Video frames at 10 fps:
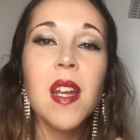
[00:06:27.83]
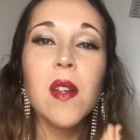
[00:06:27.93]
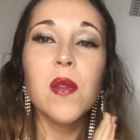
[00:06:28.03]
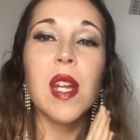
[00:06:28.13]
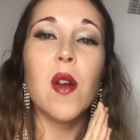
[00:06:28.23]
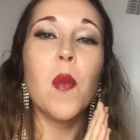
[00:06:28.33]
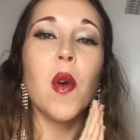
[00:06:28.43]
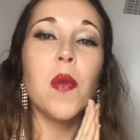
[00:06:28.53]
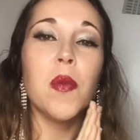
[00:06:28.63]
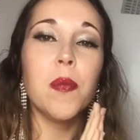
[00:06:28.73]
Vous allez en
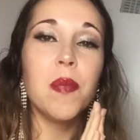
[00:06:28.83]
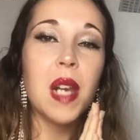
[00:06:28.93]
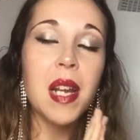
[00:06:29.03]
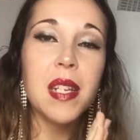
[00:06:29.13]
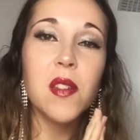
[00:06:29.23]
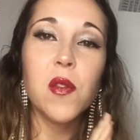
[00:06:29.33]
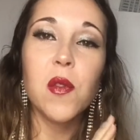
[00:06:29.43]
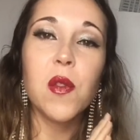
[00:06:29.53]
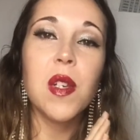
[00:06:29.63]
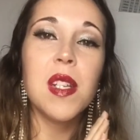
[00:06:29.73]
prendre plein les
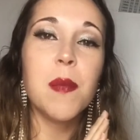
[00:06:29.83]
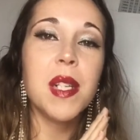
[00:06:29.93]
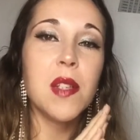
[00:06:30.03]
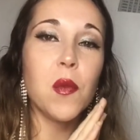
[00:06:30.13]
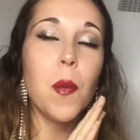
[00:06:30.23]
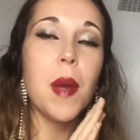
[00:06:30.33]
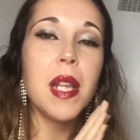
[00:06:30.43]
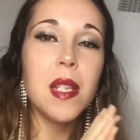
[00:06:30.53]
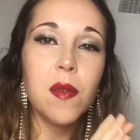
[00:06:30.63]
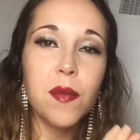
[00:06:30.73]
yeux, les images elles sont
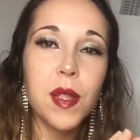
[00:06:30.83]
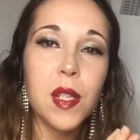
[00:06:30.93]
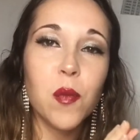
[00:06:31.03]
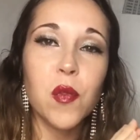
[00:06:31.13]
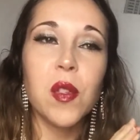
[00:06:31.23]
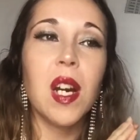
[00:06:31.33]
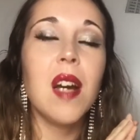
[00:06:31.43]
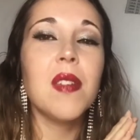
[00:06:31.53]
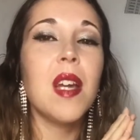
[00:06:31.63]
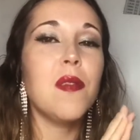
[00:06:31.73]
magnifiques. Je me suis
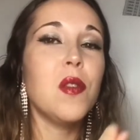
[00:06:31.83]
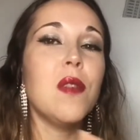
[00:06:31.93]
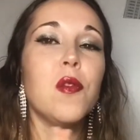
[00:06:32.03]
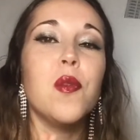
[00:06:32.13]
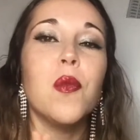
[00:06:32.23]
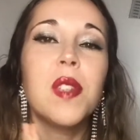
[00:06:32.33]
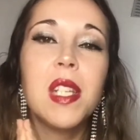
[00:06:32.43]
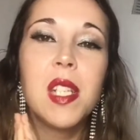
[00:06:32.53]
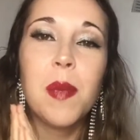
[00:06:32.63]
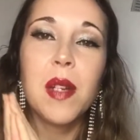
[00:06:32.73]
grave gavée au niveau du
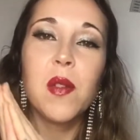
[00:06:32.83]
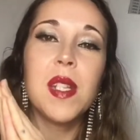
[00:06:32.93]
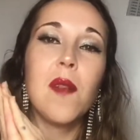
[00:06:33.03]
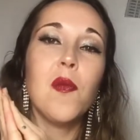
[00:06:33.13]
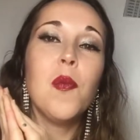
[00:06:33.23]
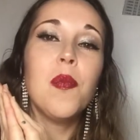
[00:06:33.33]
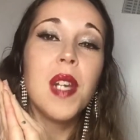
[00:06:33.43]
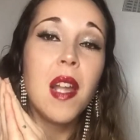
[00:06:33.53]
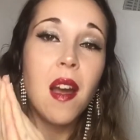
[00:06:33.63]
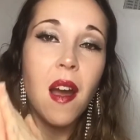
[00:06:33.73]
montage, j'espère que ça vous
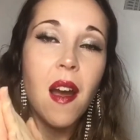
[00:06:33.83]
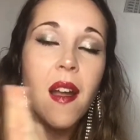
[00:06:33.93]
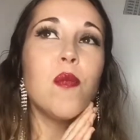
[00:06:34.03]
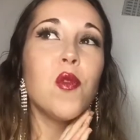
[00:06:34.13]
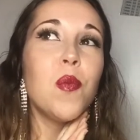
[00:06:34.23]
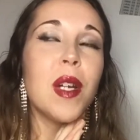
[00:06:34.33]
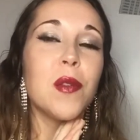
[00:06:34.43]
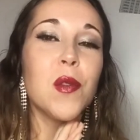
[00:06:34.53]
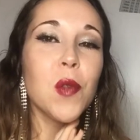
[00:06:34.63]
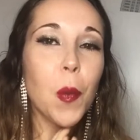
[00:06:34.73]
plaira. Tout plein
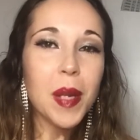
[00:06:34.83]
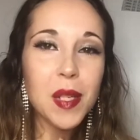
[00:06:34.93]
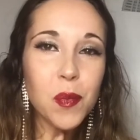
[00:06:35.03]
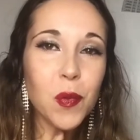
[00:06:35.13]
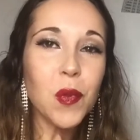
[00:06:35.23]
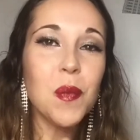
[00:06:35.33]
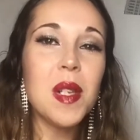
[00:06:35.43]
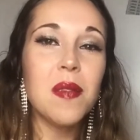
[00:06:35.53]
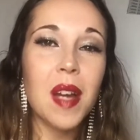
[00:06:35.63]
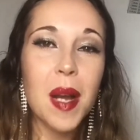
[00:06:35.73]
de surprises pour
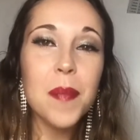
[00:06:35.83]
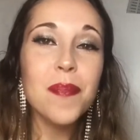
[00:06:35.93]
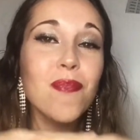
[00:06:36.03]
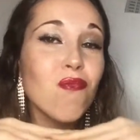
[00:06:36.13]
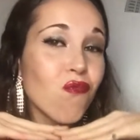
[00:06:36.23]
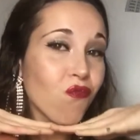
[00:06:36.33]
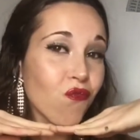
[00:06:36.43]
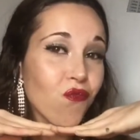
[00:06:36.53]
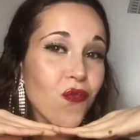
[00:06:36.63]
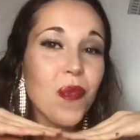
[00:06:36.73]
2020.
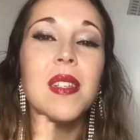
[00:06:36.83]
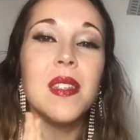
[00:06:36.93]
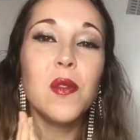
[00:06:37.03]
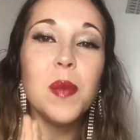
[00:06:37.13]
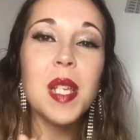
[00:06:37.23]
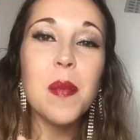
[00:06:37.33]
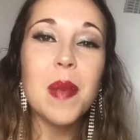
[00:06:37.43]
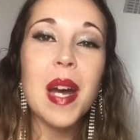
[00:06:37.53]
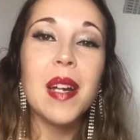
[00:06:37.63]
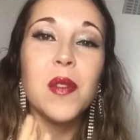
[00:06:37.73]
N'oubliez
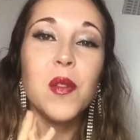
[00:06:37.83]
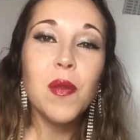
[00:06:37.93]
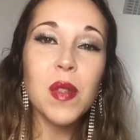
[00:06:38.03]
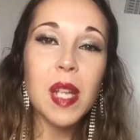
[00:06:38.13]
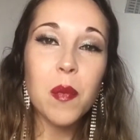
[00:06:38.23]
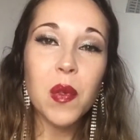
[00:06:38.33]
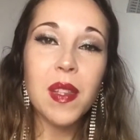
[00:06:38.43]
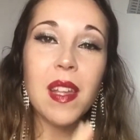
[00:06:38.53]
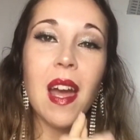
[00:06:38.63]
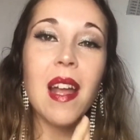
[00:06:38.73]
pas de vous
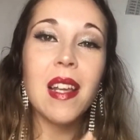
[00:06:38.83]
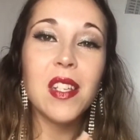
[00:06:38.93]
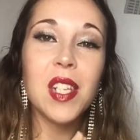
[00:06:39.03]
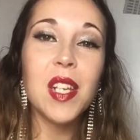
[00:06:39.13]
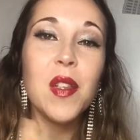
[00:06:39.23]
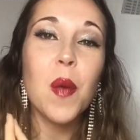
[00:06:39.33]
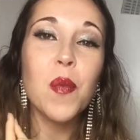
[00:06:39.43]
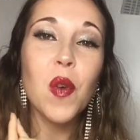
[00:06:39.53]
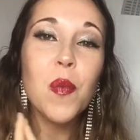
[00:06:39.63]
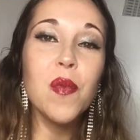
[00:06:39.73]
abonner à la chaîne
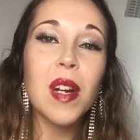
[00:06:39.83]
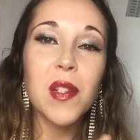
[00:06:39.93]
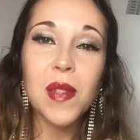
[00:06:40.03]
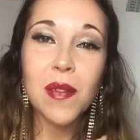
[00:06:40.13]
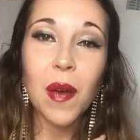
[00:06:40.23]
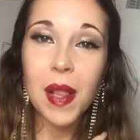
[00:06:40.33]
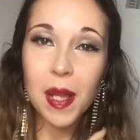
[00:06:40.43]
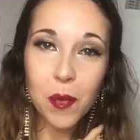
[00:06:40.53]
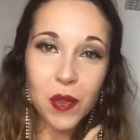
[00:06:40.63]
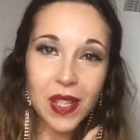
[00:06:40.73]
pour pouvoir suivre
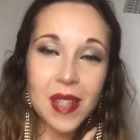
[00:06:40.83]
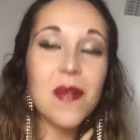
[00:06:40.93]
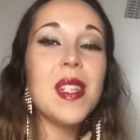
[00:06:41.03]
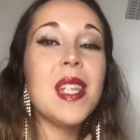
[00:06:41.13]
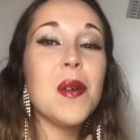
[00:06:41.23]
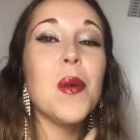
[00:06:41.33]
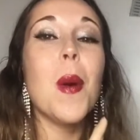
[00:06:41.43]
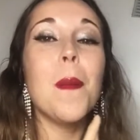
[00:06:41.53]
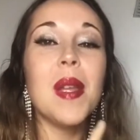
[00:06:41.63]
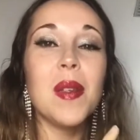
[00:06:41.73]
les prochaines vidéos
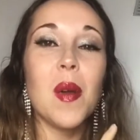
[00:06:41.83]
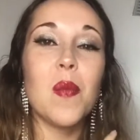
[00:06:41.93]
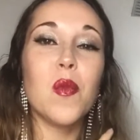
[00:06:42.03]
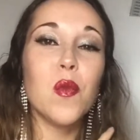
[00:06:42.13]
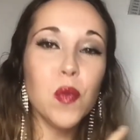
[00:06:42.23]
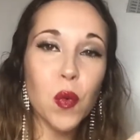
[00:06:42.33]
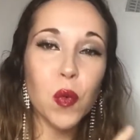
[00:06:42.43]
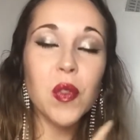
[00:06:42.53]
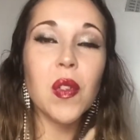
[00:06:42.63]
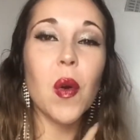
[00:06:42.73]
make-up ou
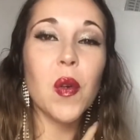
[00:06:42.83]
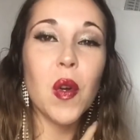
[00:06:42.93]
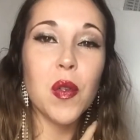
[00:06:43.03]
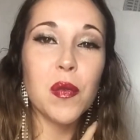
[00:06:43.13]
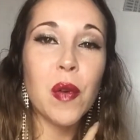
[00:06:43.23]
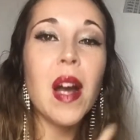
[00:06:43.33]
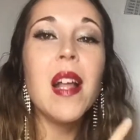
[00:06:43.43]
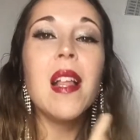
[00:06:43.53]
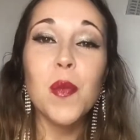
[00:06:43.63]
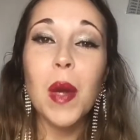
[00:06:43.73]
autres, encore une fois.
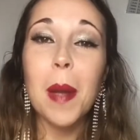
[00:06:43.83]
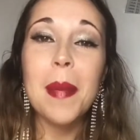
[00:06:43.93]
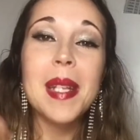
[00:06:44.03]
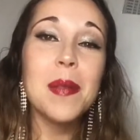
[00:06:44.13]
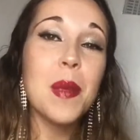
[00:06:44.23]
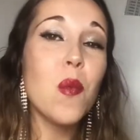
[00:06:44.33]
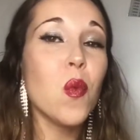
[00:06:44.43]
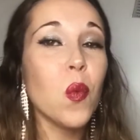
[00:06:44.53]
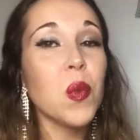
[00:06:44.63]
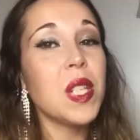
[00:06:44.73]
Je me répète, mais
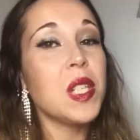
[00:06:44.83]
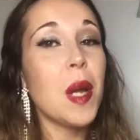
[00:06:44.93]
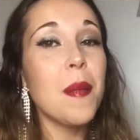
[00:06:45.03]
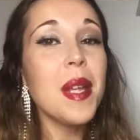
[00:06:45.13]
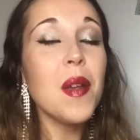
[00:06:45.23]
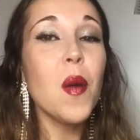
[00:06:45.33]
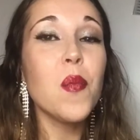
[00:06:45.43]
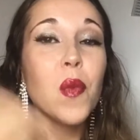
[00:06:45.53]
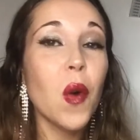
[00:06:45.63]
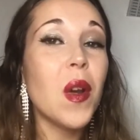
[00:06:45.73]
bon, on sait jamais euh,
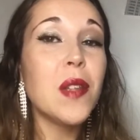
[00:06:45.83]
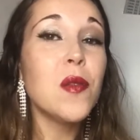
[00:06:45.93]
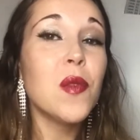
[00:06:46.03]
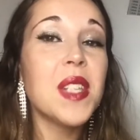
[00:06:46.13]
pour euh, les nouveaux